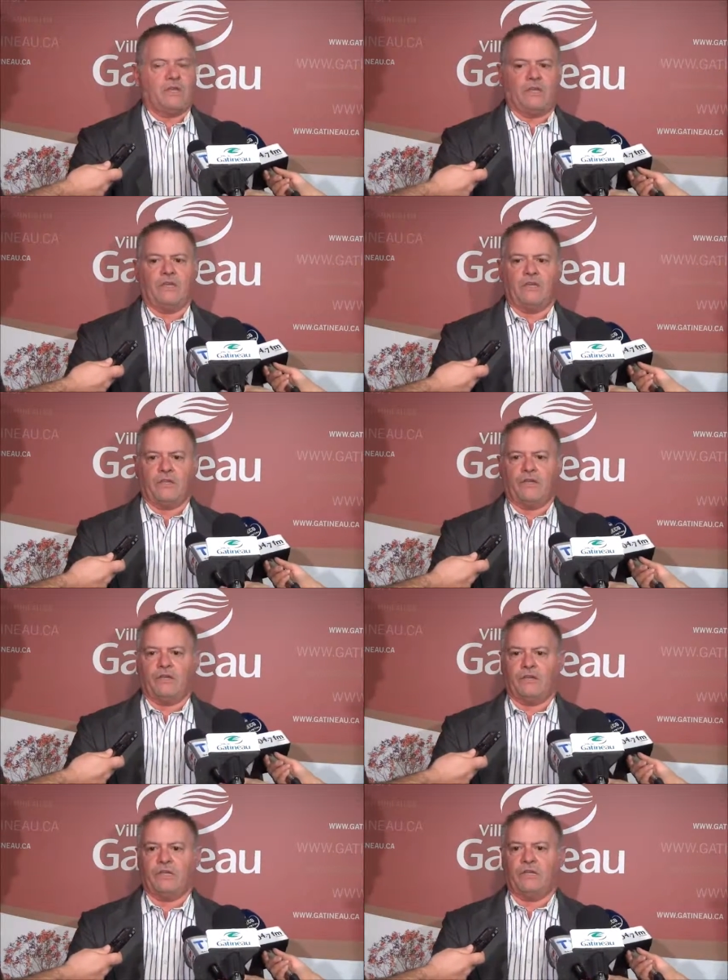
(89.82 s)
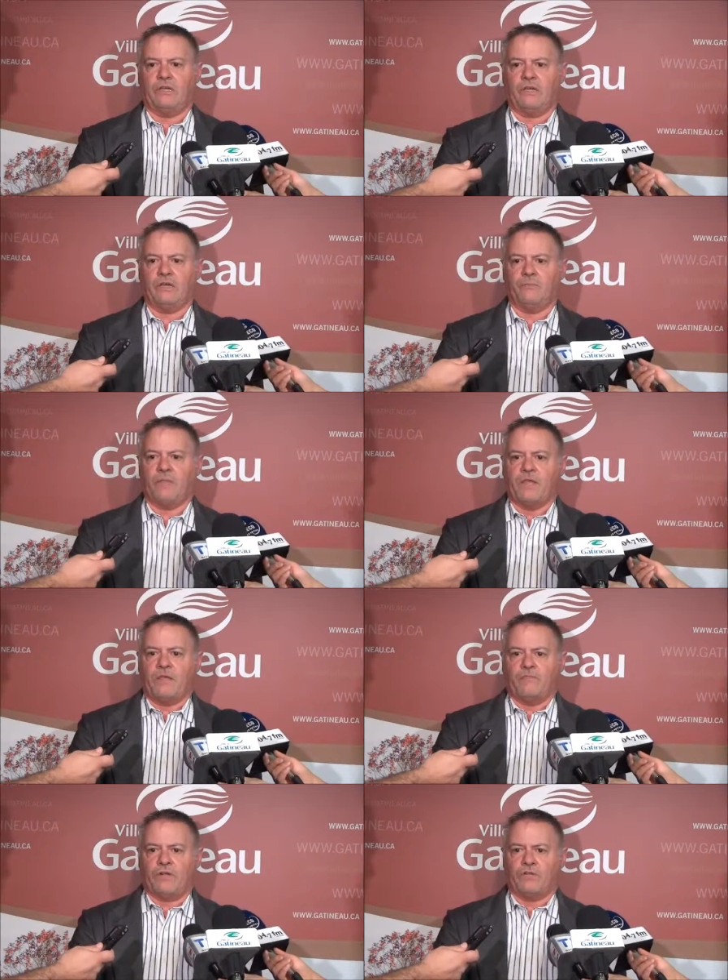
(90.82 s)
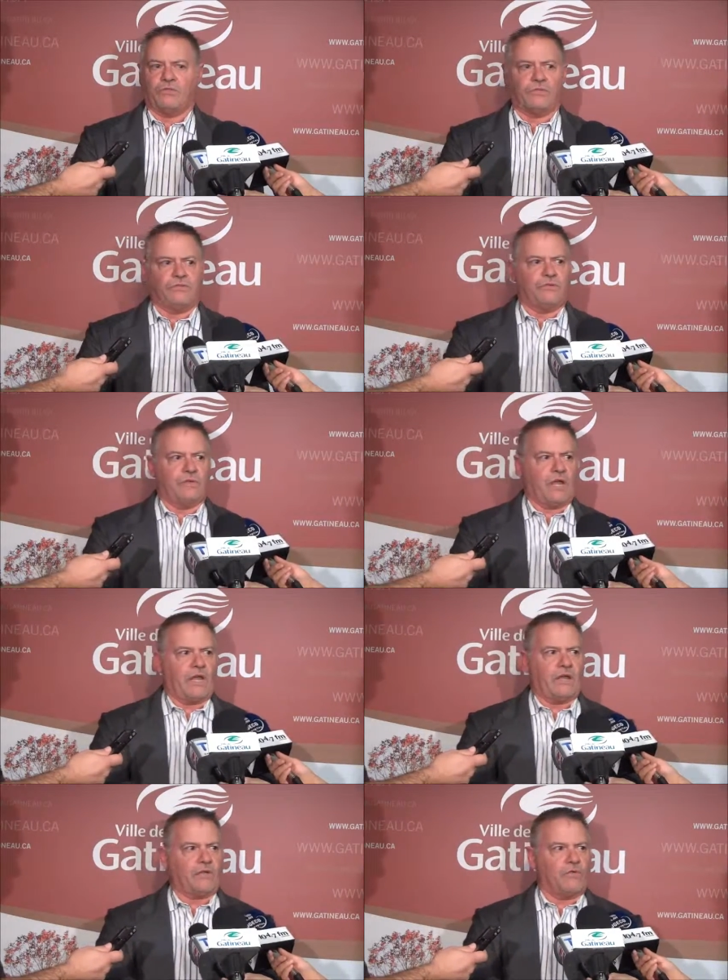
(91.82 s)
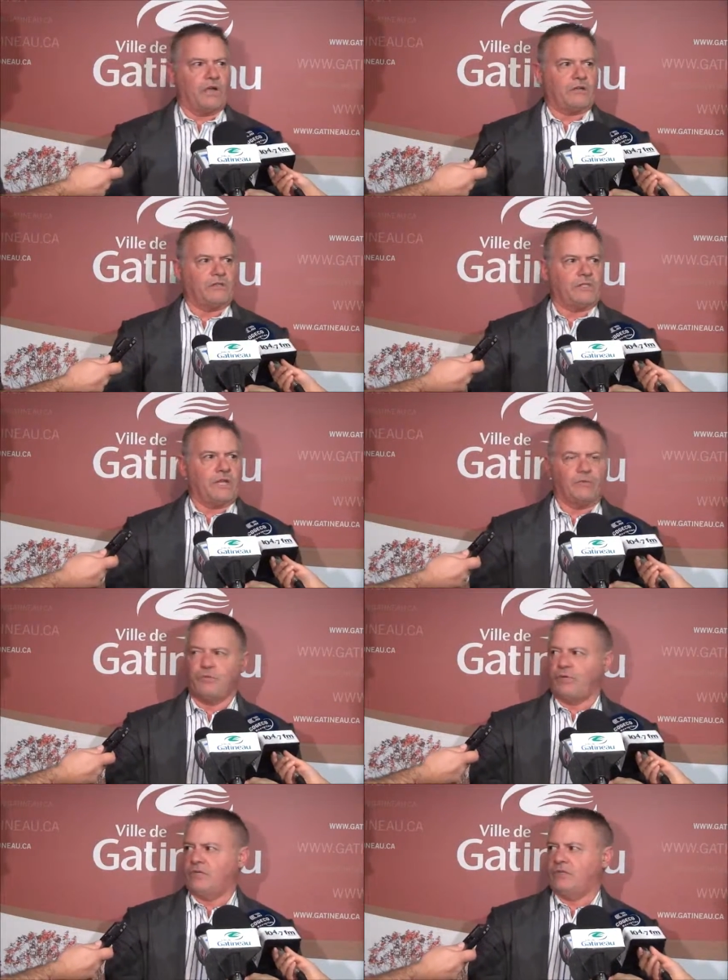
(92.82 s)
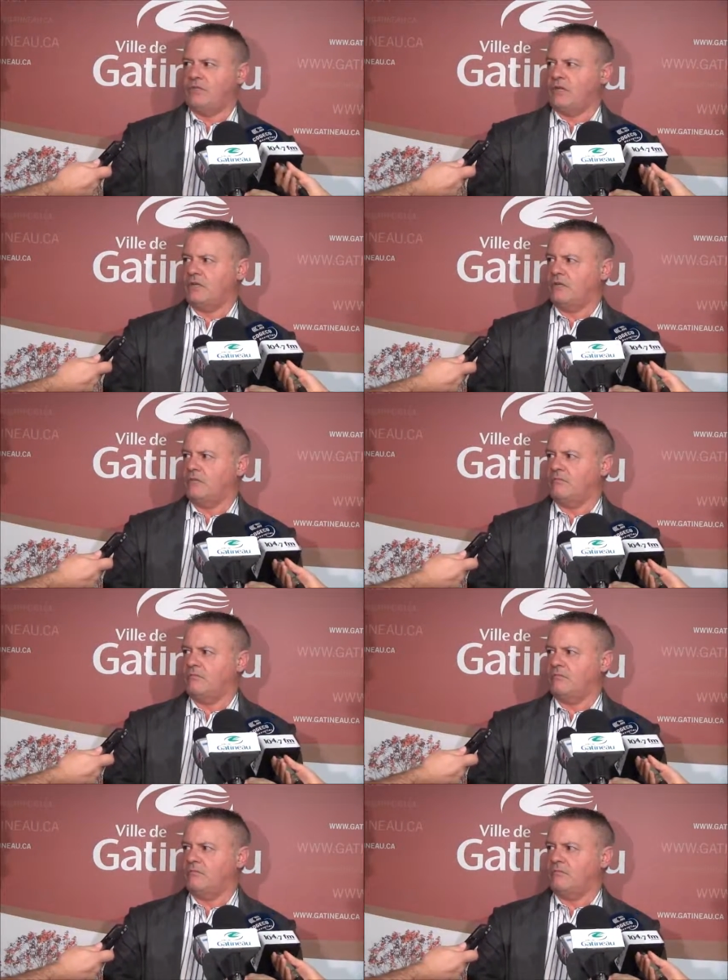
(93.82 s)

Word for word: Et, euh, euh, moi, je continue à croire que c'est la bonne priorité. Là.